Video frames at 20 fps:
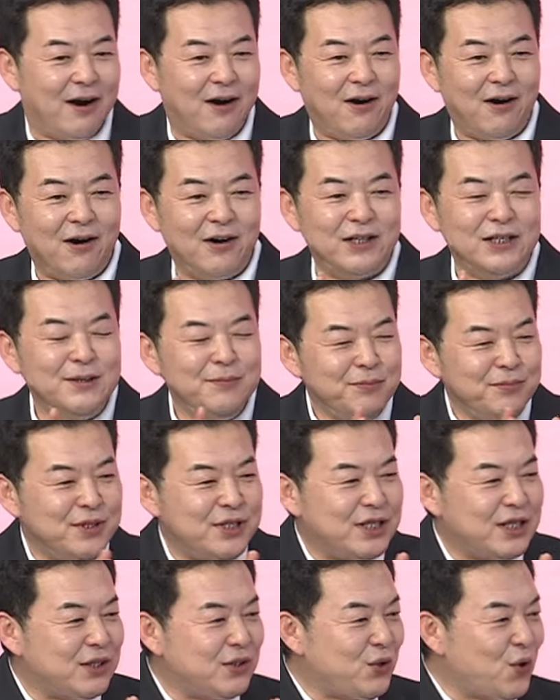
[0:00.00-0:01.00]
어,
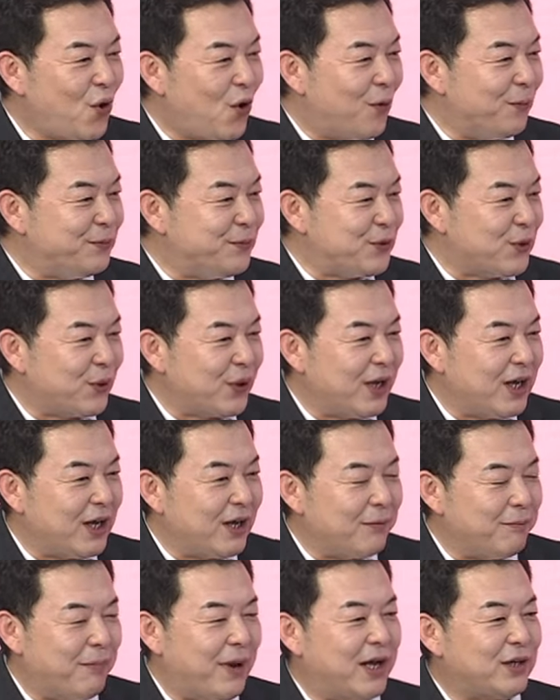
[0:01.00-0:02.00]
음식료 업종이
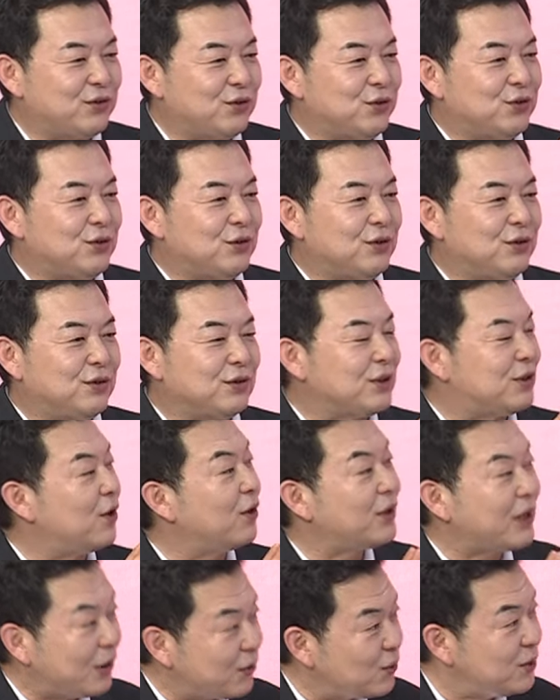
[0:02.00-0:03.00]
매출은
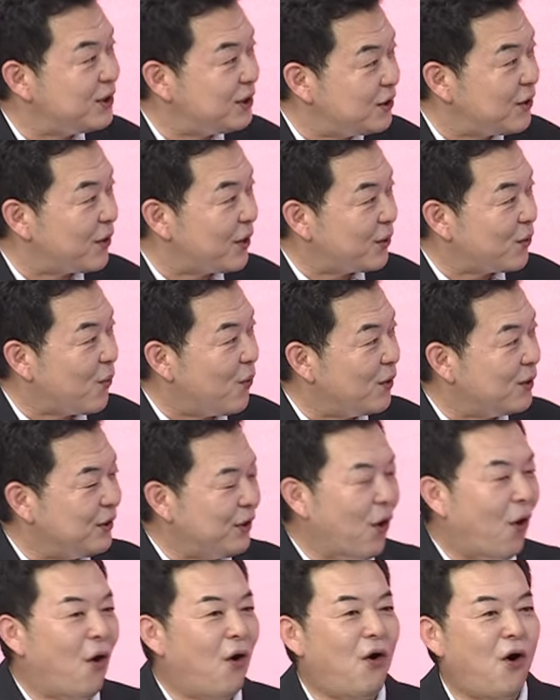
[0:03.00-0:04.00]
그렇다 손 치더라도
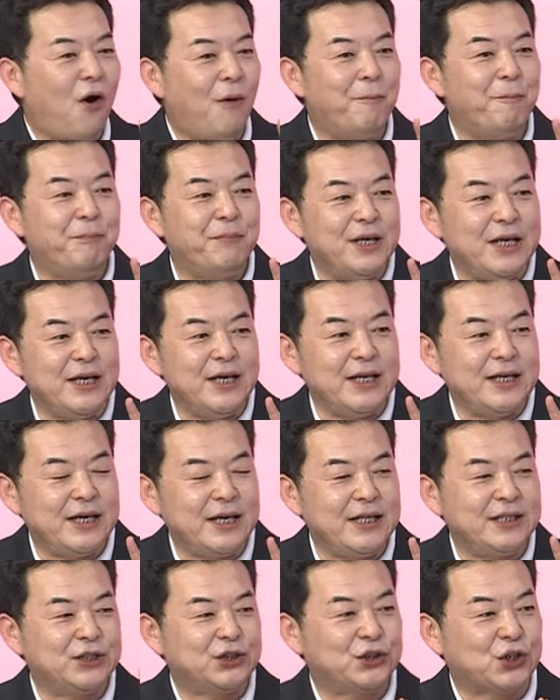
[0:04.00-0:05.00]

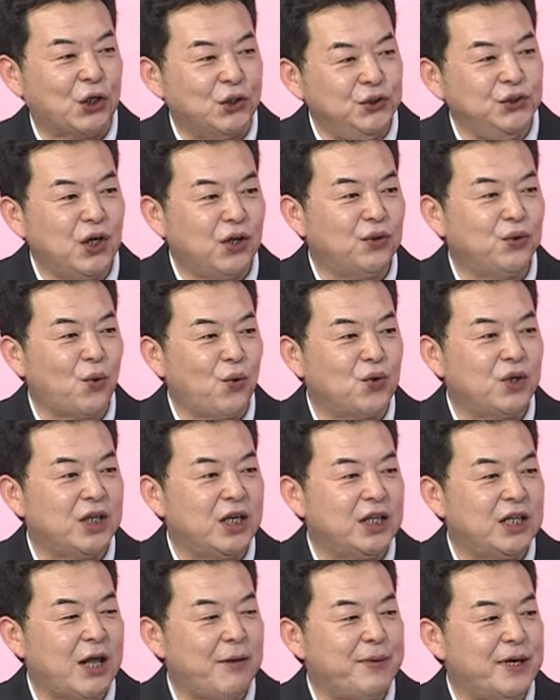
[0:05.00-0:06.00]
영업이익이 전년
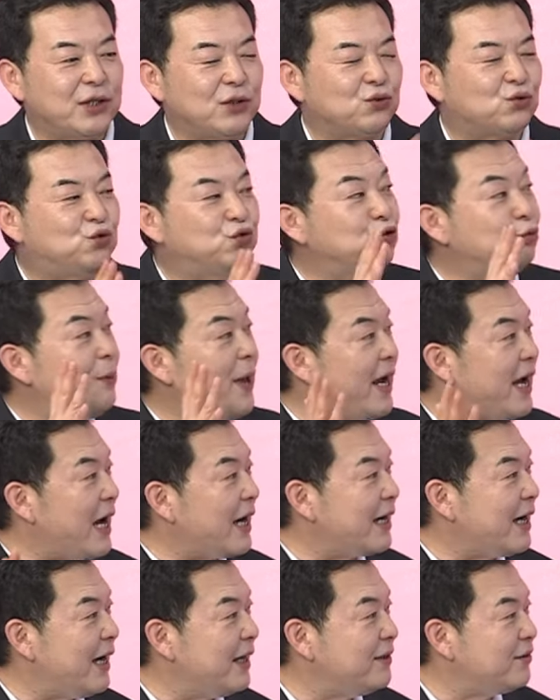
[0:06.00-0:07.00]
동기 대비해서 두 배
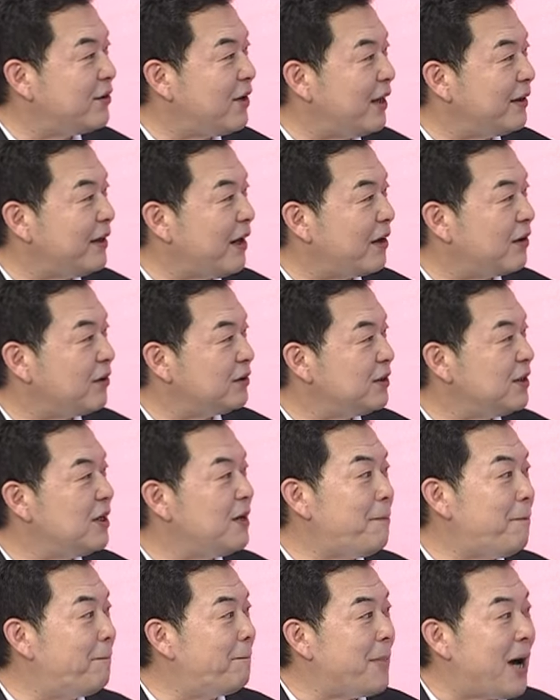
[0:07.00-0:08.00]
가까이 음. 늘어난다는 것은
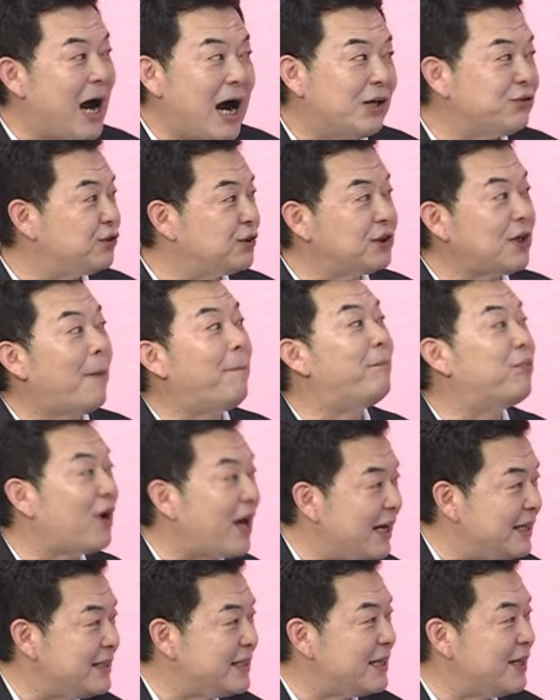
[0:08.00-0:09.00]
이거 아주
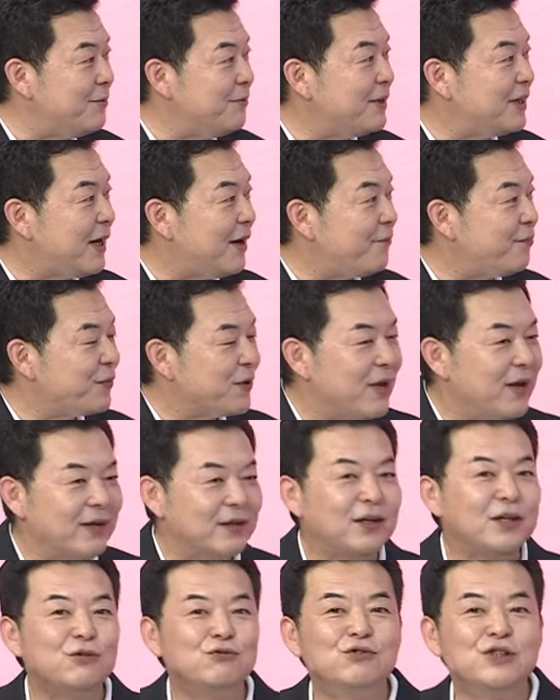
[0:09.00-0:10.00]
서프라이징입니다. 네.
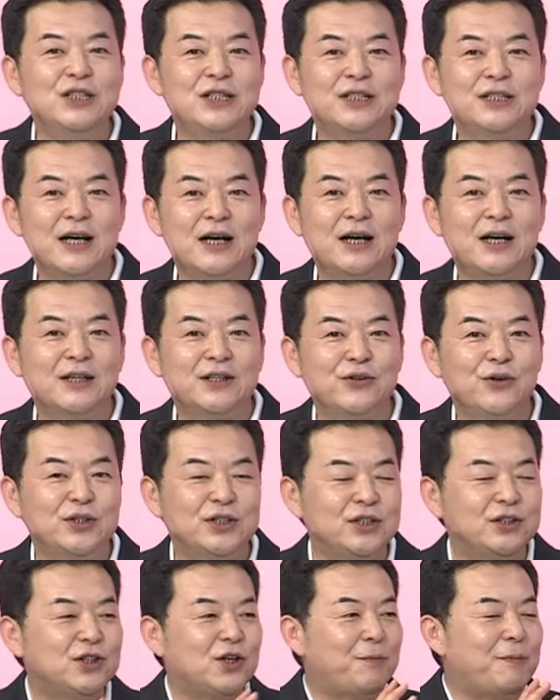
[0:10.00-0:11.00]
그런데 우리 시장 같은 경우
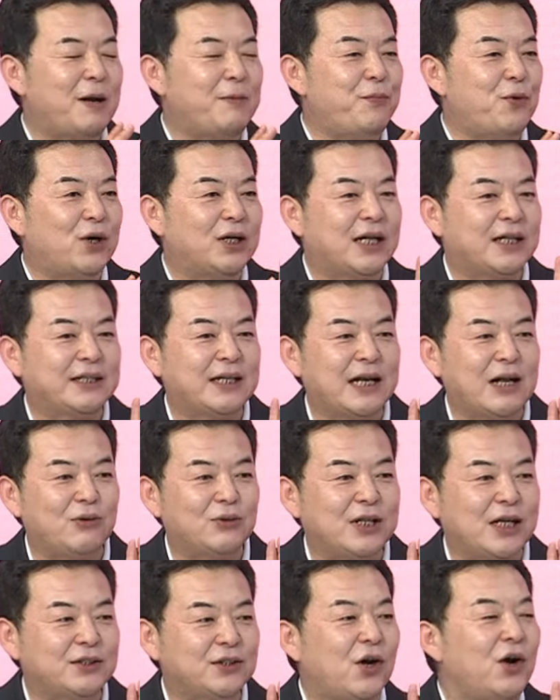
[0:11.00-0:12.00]
실적 발표가
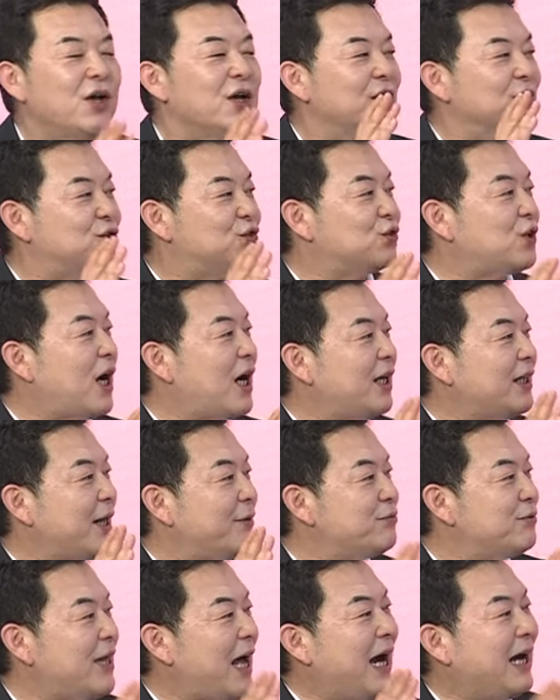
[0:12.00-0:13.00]
나타나고 나서 주가가
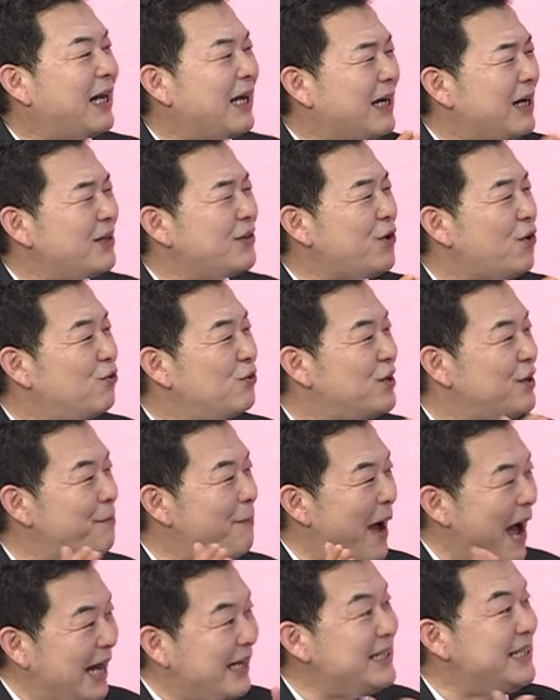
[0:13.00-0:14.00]
대부분 하락하는 경우들이
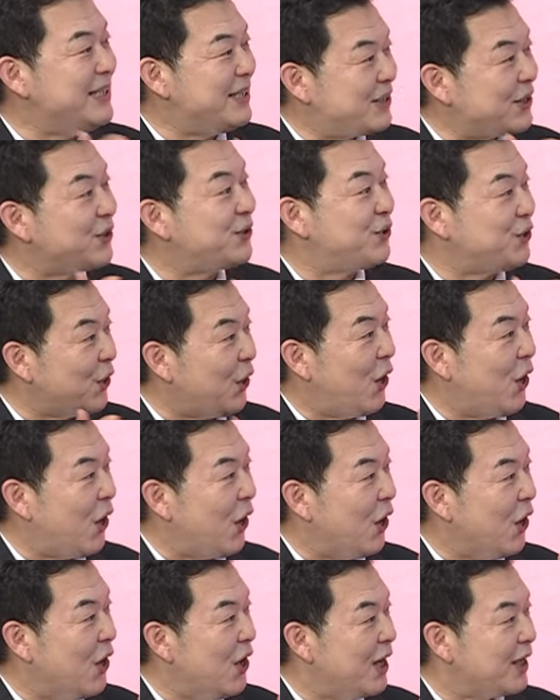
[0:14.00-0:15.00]
많이
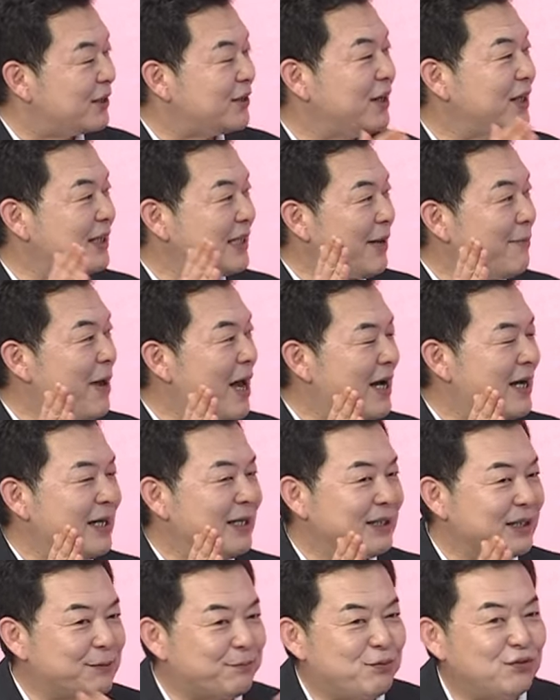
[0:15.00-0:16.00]
있었죠. 그런데
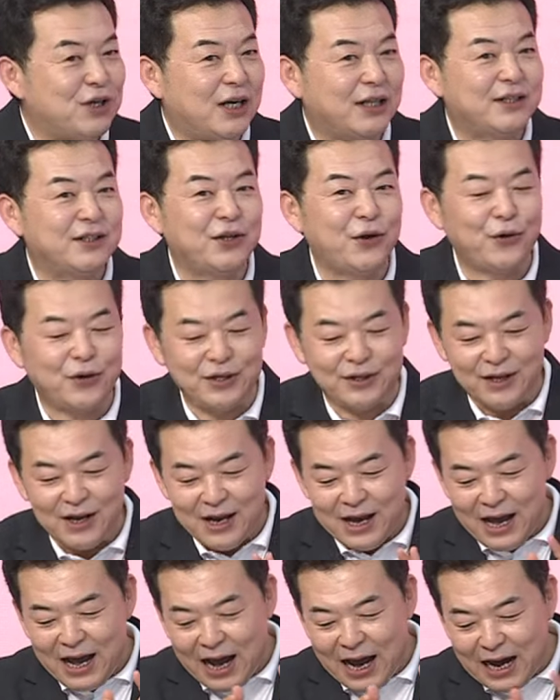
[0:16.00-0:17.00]
사망식품 같은 경우는
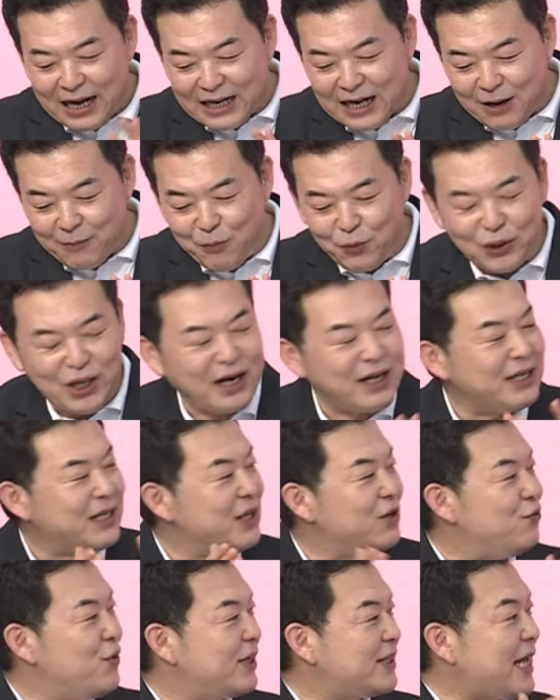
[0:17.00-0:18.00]
하락보다는
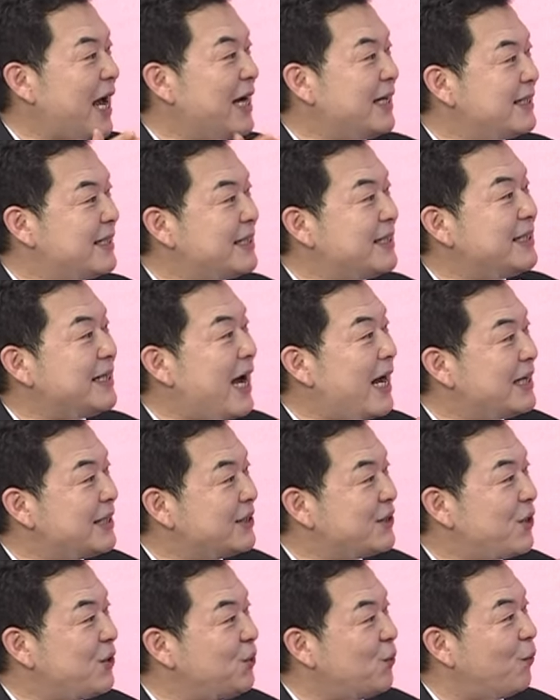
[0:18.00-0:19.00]
이후에 상승
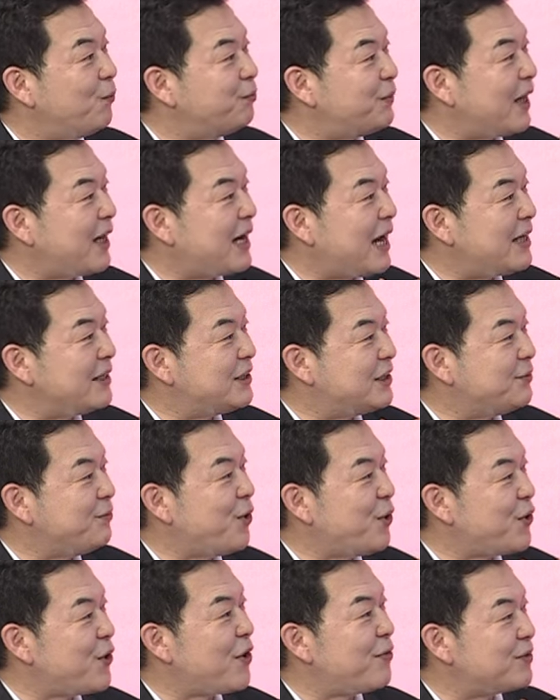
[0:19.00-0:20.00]
가능성이 높다라는
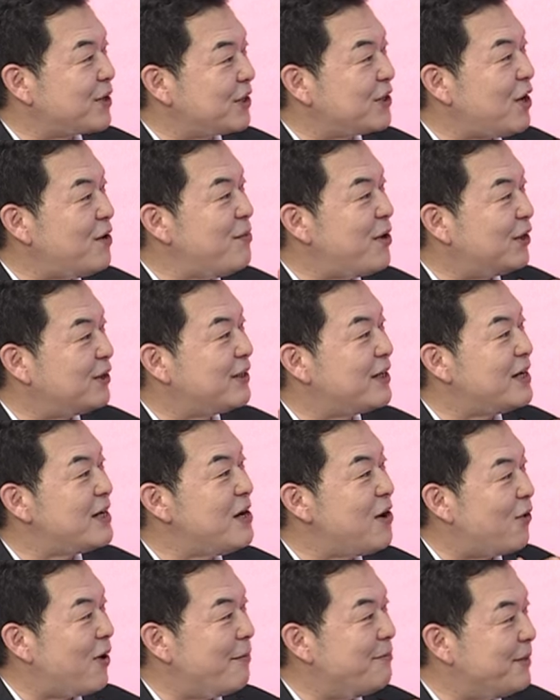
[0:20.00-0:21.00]
측면으로 이렇게 설명을
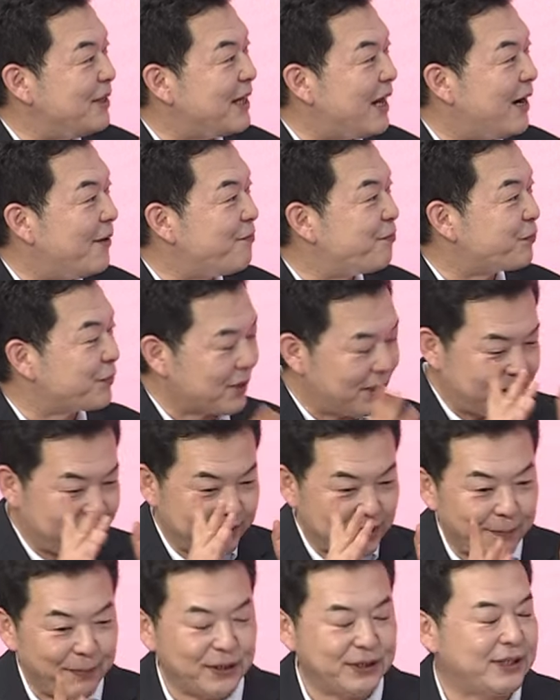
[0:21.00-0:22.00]
드리려고 합니다.
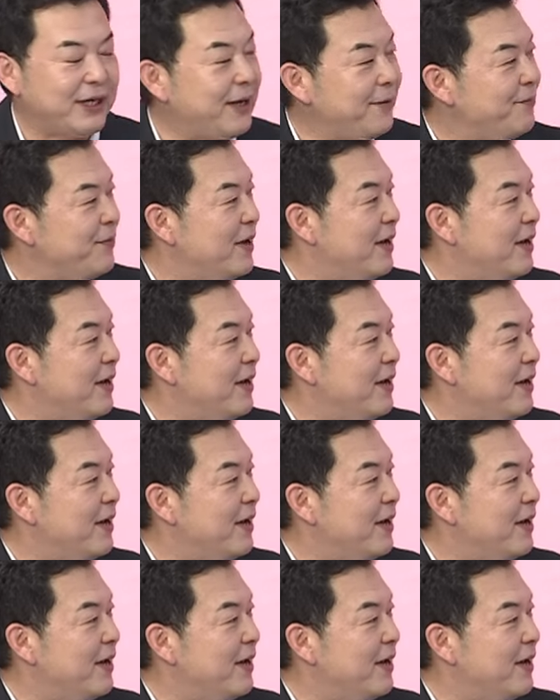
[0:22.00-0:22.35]
첫 번째,